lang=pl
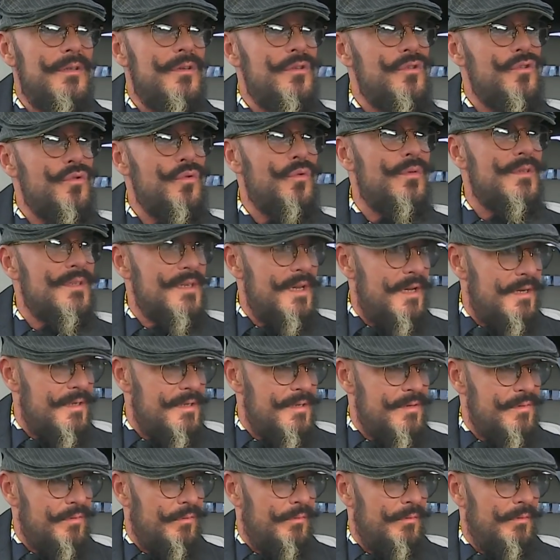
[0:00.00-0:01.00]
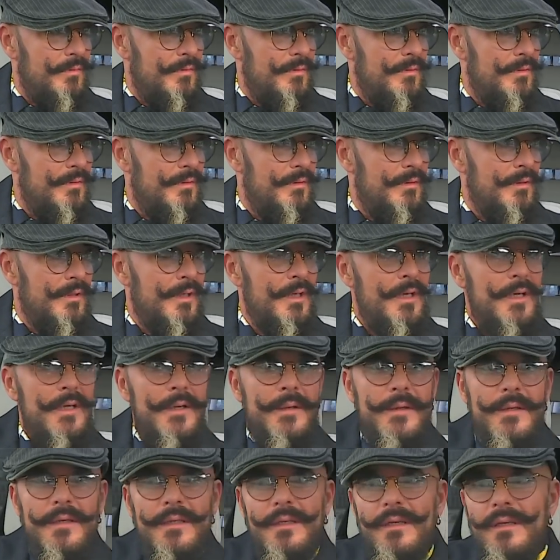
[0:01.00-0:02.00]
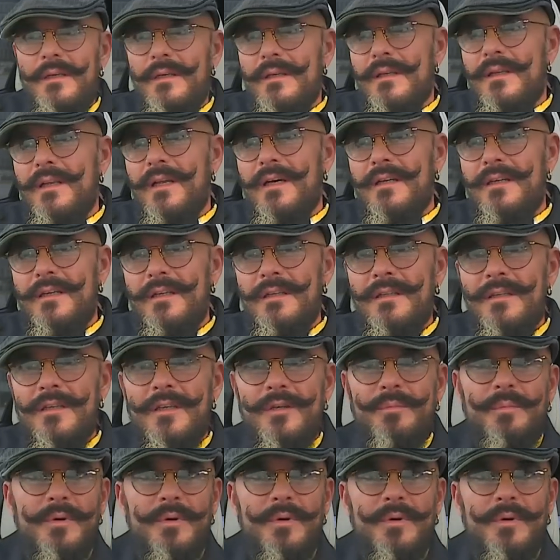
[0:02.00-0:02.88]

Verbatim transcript: sukcesu. I dla jednych